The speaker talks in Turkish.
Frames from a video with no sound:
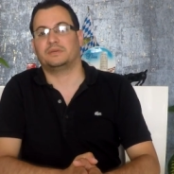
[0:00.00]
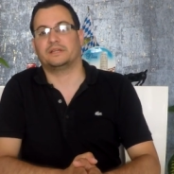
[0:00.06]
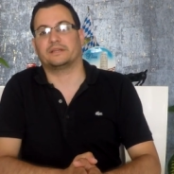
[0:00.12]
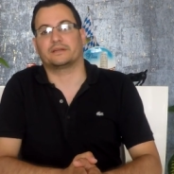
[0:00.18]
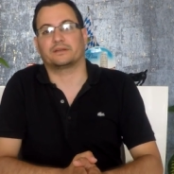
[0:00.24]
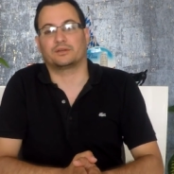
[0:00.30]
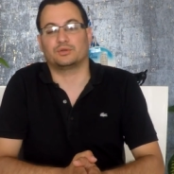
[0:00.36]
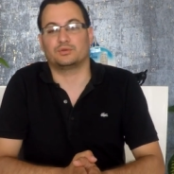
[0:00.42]

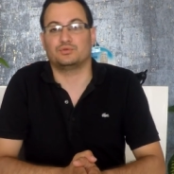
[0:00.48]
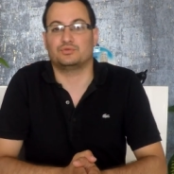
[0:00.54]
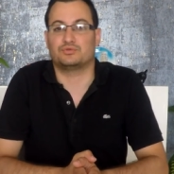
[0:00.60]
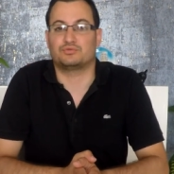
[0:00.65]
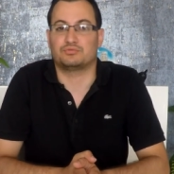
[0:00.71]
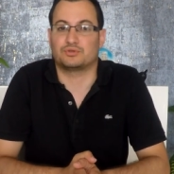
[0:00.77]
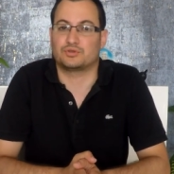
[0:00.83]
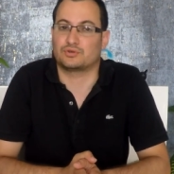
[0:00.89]
bana göre
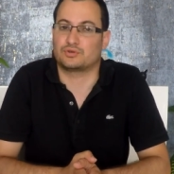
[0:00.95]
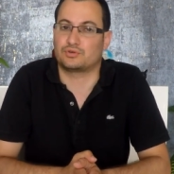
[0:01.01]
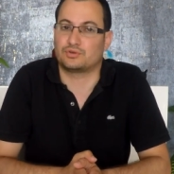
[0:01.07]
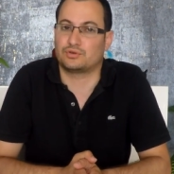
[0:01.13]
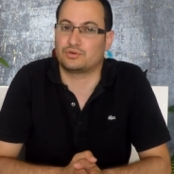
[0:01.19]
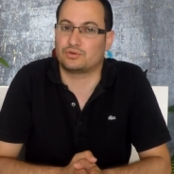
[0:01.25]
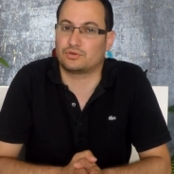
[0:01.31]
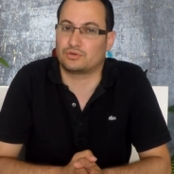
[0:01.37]
3.5
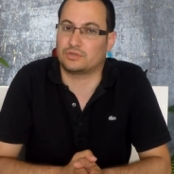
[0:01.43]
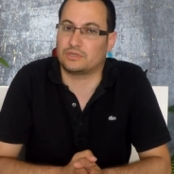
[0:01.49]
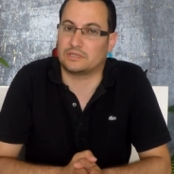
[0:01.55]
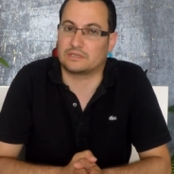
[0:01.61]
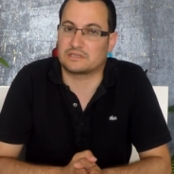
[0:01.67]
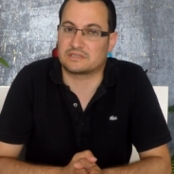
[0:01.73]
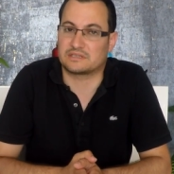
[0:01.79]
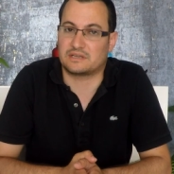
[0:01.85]

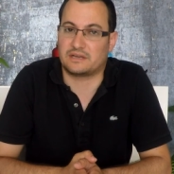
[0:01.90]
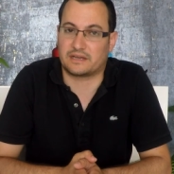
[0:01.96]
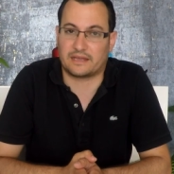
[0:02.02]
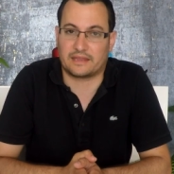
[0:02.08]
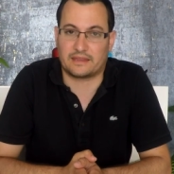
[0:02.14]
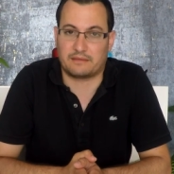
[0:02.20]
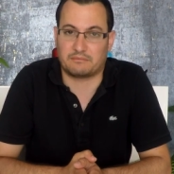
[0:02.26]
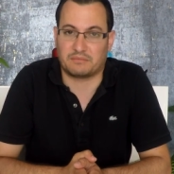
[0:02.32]
yıldızı
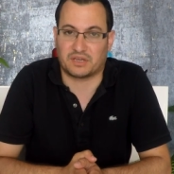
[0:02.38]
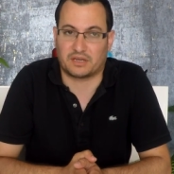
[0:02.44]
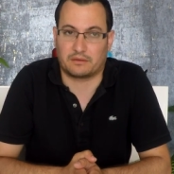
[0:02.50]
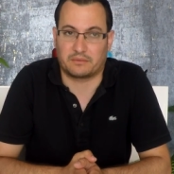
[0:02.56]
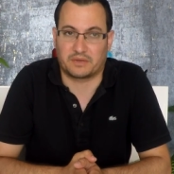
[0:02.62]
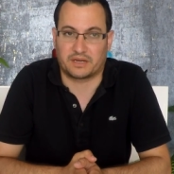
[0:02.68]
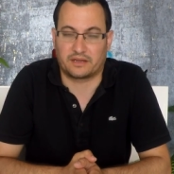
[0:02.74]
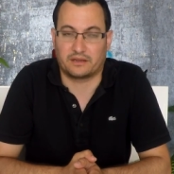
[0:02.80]
hak eden bir
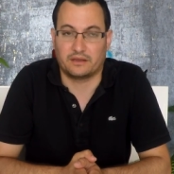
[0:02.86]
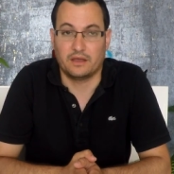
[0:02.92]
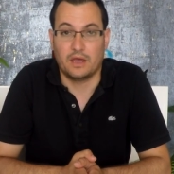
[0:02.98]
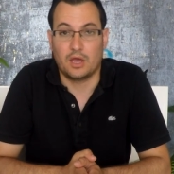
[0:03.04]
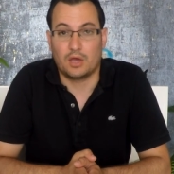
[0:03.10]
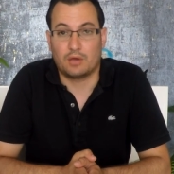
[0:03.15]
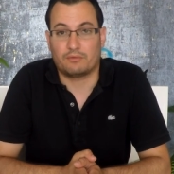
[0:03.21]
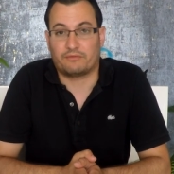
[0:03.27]
kamera.
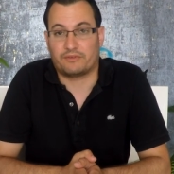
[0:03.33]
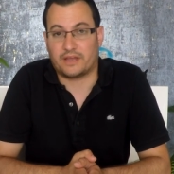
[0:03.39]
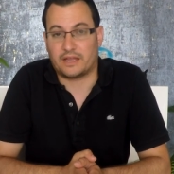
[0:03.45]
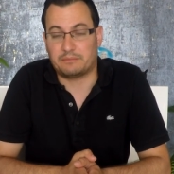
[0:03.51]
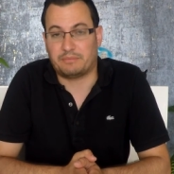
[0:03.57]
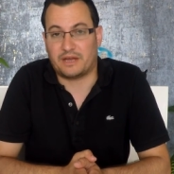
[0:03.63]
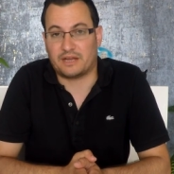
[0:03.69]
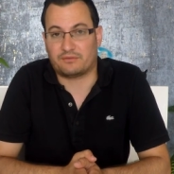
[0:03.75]

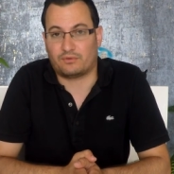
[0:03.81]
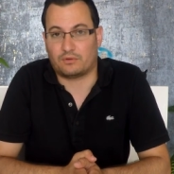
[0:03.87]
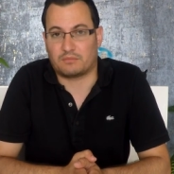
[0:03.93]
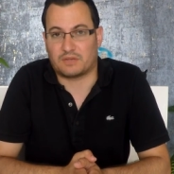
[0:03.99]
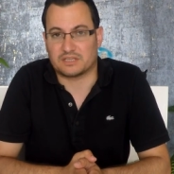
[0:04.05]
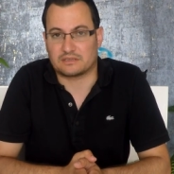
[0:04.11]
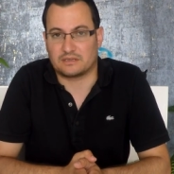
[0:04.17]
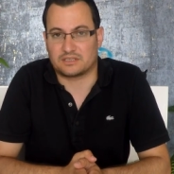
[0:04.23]
Fiyat
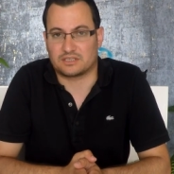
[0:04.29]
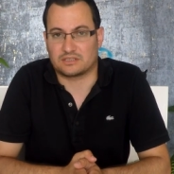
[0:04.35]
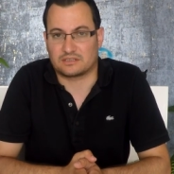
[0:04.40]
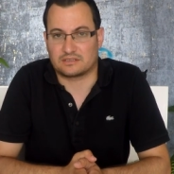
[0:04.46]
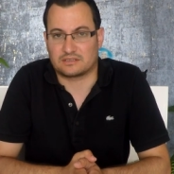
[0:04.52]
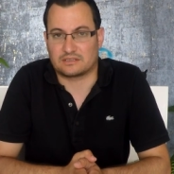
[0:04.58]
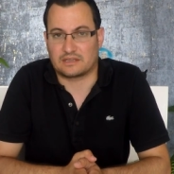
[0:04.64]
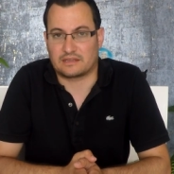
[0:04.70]
performans
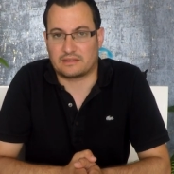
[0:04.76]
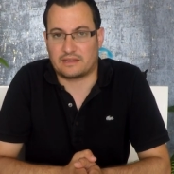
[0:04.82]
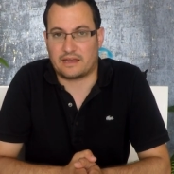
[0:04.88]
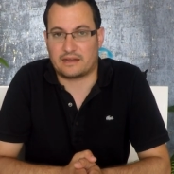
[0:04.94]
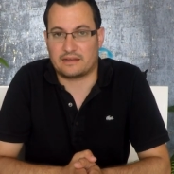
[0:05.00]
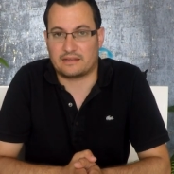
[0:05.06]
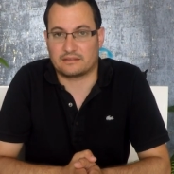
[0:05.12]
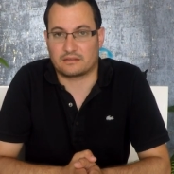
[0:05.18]
açısından
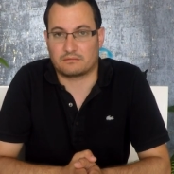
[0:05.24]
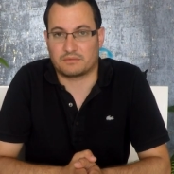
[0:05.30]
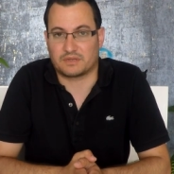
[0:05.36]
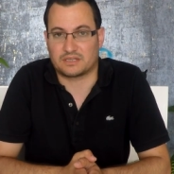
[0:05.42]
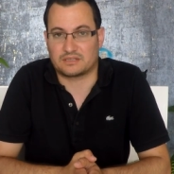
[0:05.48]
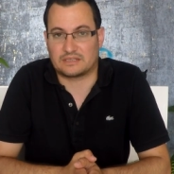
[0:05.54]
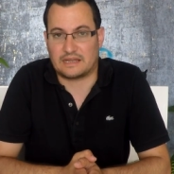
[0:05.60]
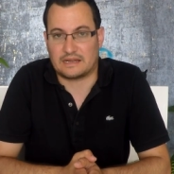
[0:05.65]

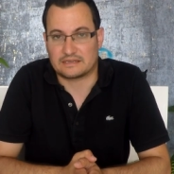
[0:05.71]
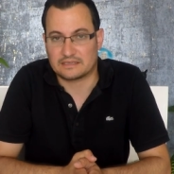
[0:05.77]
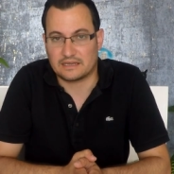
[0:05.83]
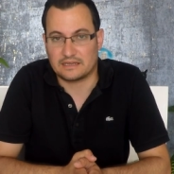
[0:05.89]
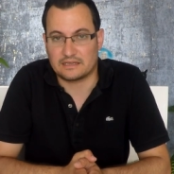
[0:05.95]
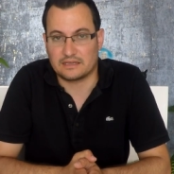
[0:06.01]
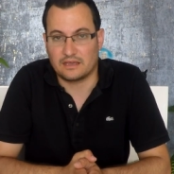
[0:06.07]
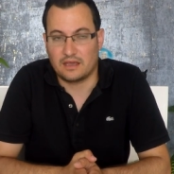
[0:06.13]
değerlendirmek
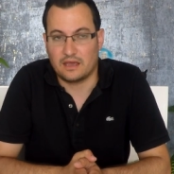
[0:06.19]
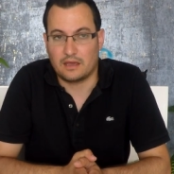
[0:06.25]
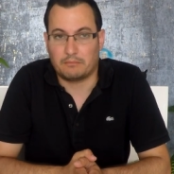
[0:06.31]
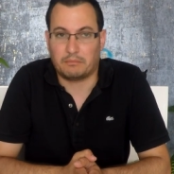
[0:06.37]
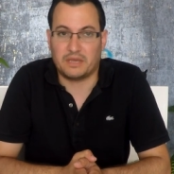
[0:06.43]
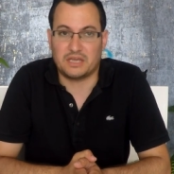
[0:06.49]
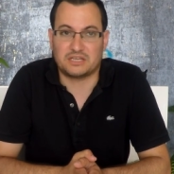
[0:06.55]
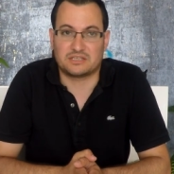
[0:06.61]
istersek
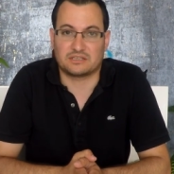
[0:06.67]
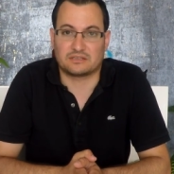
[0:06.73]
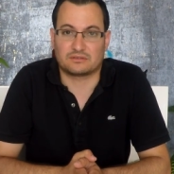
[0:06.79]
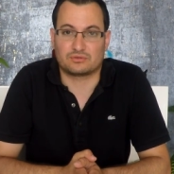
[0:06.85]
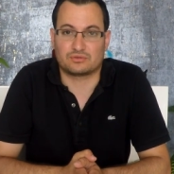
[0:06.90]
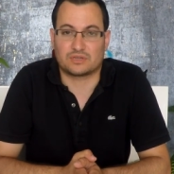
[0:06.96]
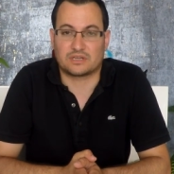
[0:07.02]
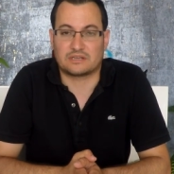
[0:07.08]
5
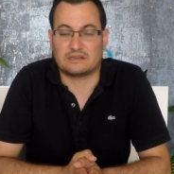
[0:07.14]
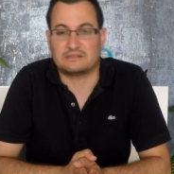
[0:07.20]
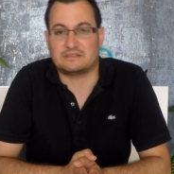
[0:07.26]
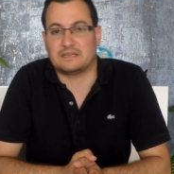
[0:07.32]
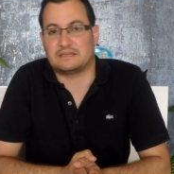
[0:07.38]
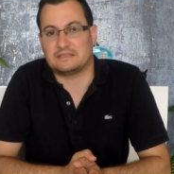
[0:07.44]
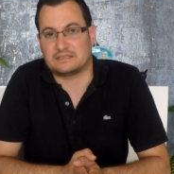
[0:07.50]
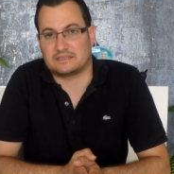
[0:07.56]
yıldız üzerinden
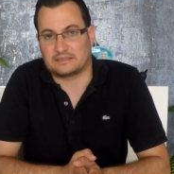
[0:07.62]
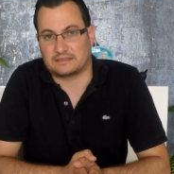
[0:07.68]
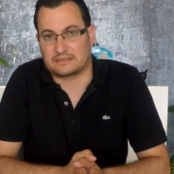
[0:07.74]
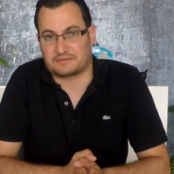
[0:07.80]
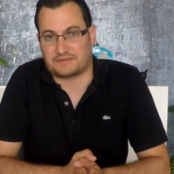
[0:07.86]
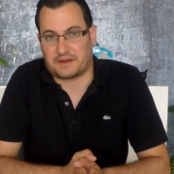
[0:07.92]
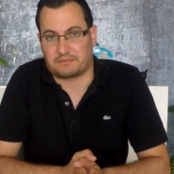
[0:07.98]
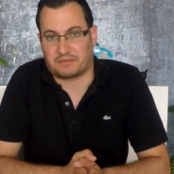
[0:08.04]
8
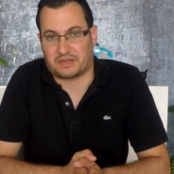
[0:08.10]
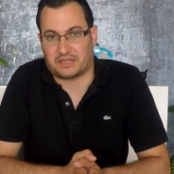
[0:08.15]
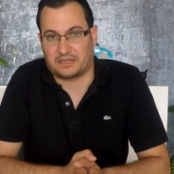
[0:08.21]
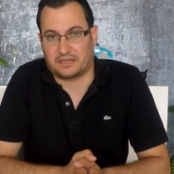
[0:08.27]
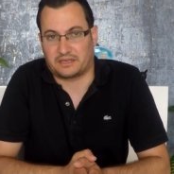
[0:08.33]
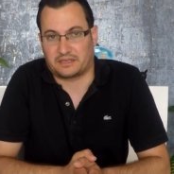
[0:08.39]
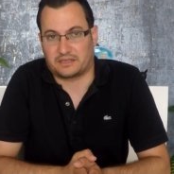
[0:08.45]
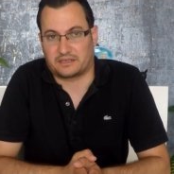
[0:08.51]
yıldız
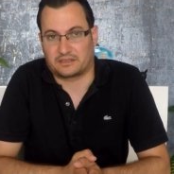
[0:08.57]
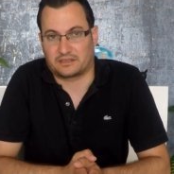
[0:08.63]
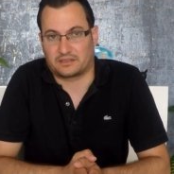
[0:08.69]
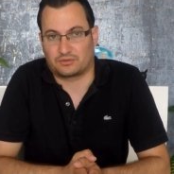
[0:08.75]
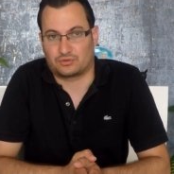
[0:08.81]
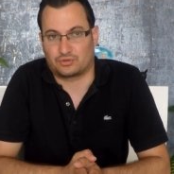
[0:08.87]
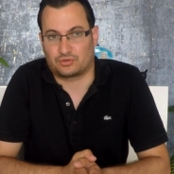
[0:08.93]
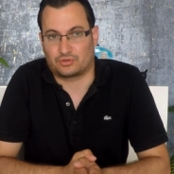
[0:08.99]
vermek gerekir
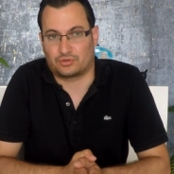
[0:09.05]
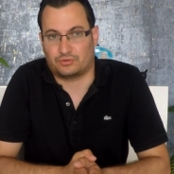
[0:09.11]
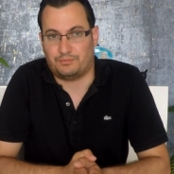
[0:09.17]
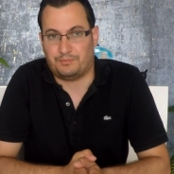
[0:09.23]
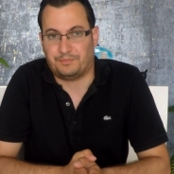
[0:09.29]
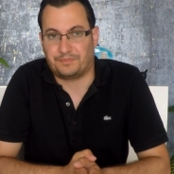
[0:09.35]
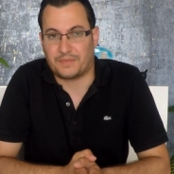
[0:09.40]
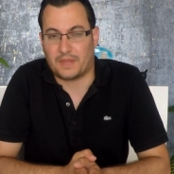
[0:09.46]
diye
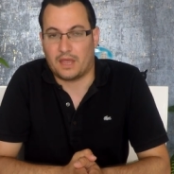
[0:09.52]
düşünüyorum.